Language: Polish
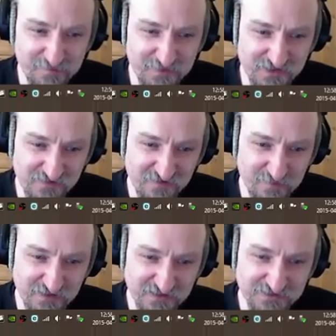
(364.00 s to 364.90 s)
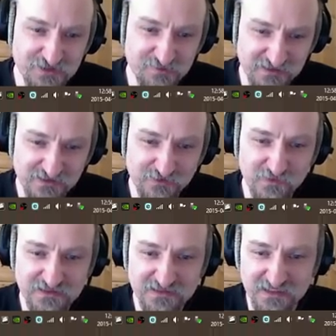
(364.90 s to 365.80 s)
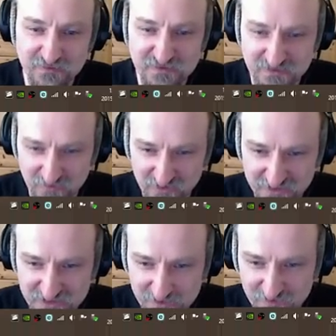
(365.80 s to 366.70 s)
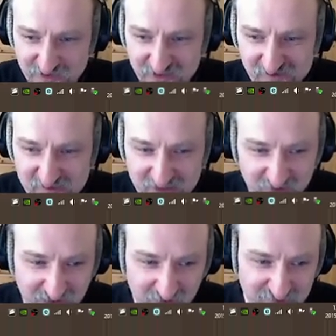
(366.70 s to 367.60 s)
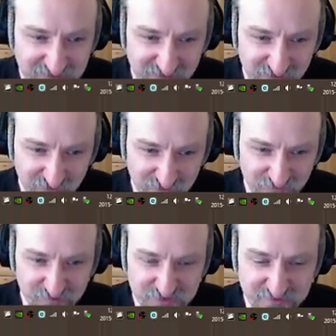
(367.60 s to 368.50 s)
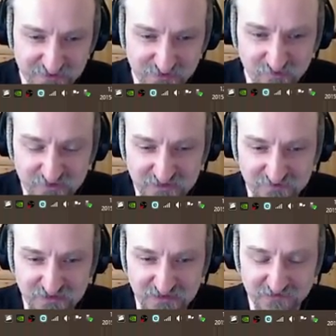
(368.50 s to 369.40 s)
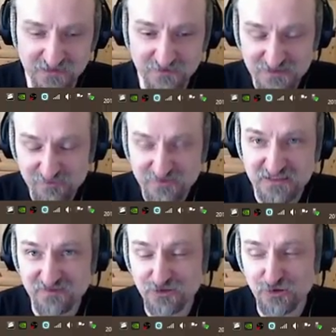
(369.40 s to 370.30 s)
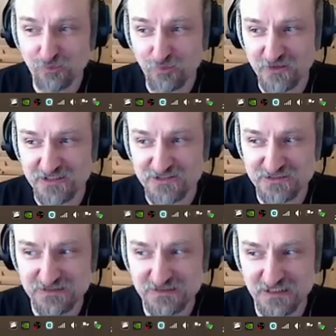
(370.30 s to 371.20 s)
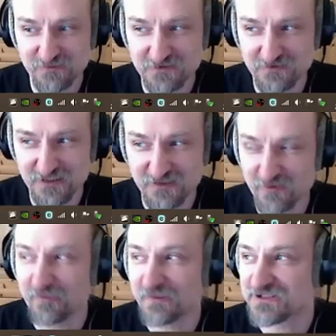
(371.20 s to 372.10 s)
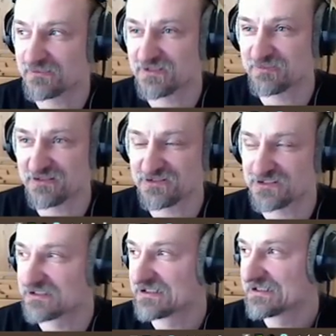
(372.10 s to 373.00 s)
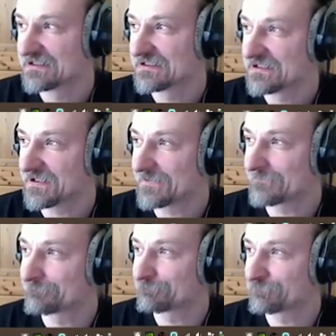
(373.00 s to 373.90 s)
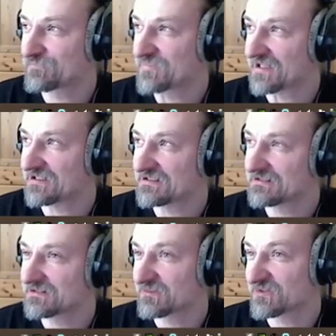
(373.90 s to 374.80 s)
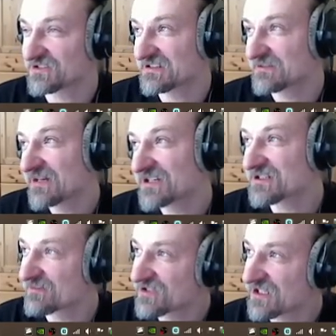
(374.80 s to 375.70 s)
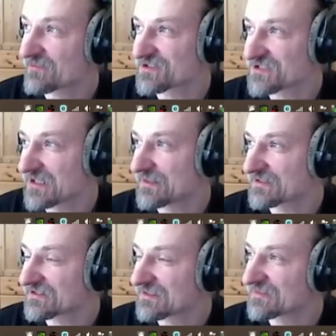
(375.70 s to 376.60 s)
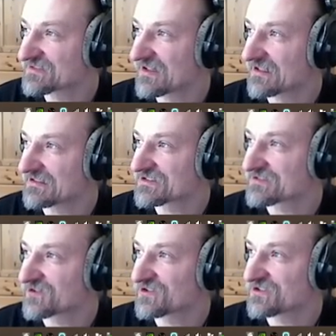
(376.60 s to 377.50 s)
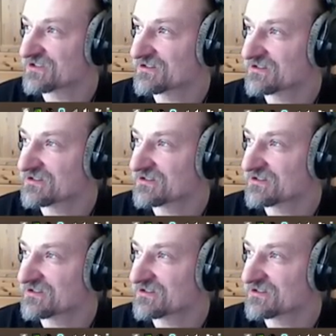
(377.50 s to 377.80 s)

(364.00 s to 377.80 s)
pornografia powinna zostać objęta dokładnie takimi samymi ograniczeniami wiekowymi, o jak obecnie stosuje się w przypadku płyt DVD. No dobrze, ale płyty DVD kupujesz i jakby wiadomo, pierwszy masz pierwszy tam taki, no może nie masz albo nie masz, nie wiem jak to tam jest w Anglii, że wchodzi